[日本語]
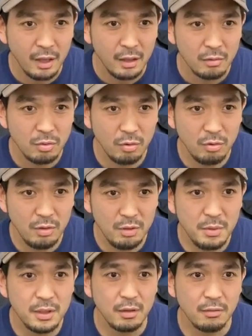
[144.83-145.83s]
という意
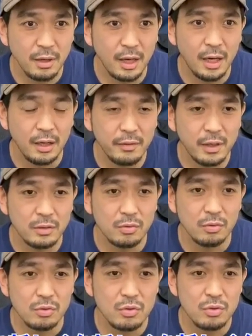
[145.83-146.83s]
味では、なんか
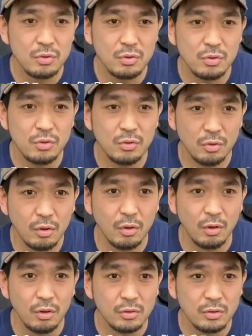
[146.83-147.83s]
その需要
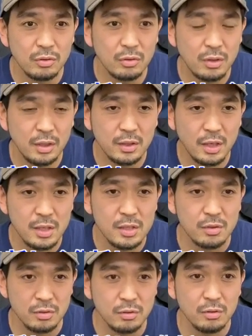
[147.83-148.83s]
を、その新
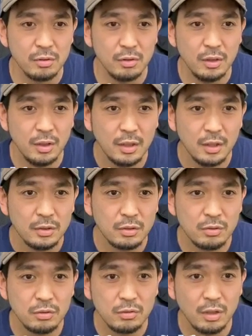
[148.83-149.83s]
しく
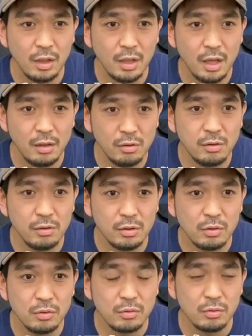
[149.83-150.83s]
作っていける
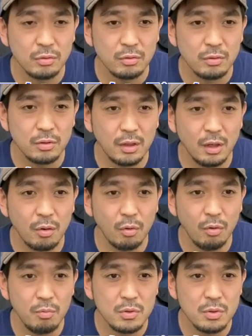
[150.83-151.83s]
一つの、そのなんか
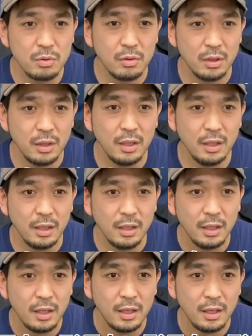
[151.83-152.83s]
こう面白い、
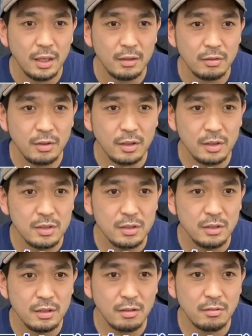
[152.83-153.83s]
形
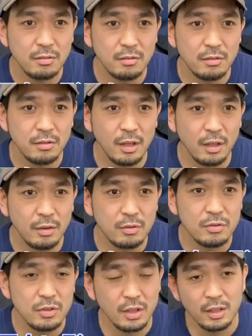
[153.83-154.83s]
になってい
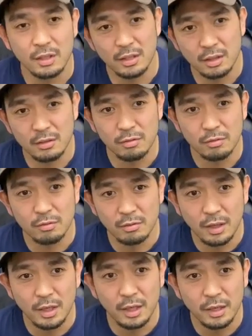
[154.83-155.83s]
くんじゃないかなっていうの
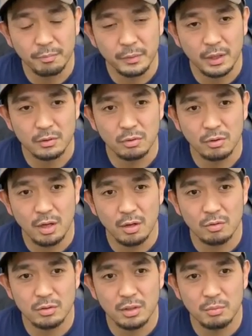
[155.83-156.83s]
は、なんかその可
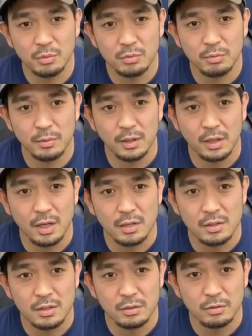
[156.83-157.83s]
能性も含めて
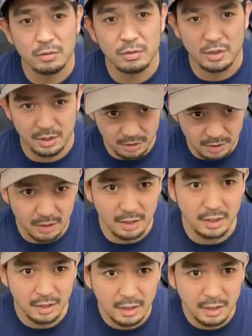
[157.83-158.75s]
感じるし、